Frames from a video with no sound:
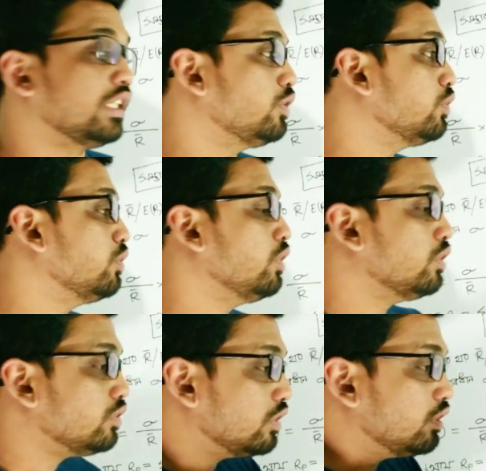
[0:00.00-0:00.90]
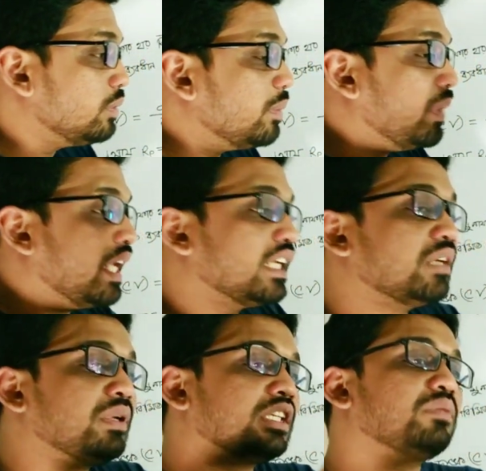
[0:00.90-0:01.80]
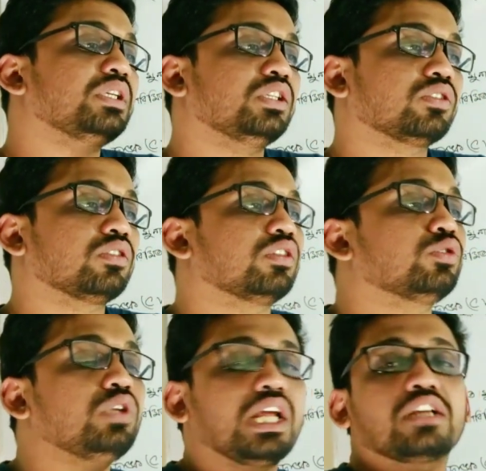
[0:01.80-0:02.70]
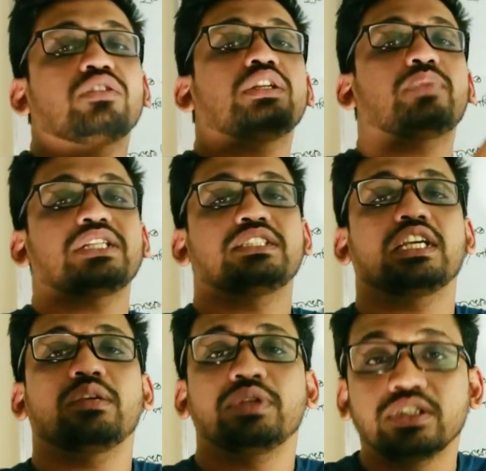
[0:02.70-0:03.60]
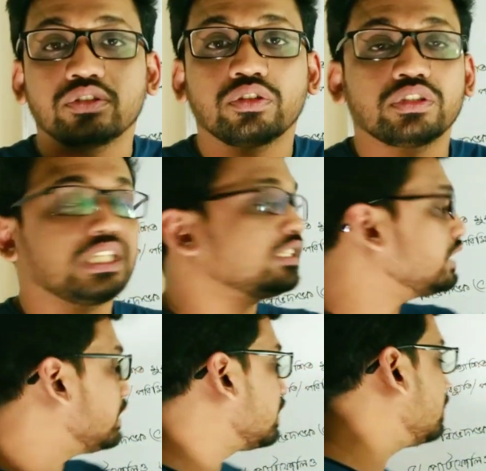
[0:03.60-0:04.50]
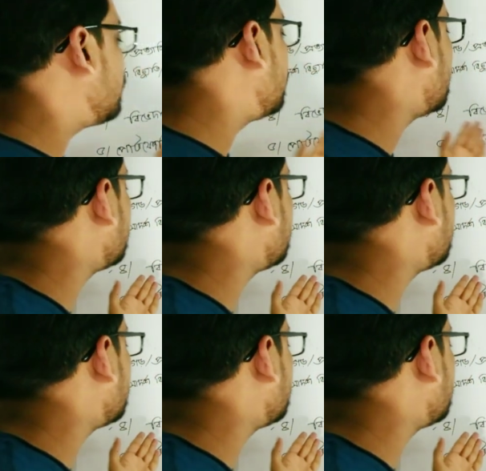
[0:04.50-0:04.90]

কিন্তু যদি তুমি ভেঙে ভেঙে বিনিয়োগ করো দুই লাখ করে পাঁচ জায়গায় বিনিয়োগ করো তাহলে সেটাকেই বলবো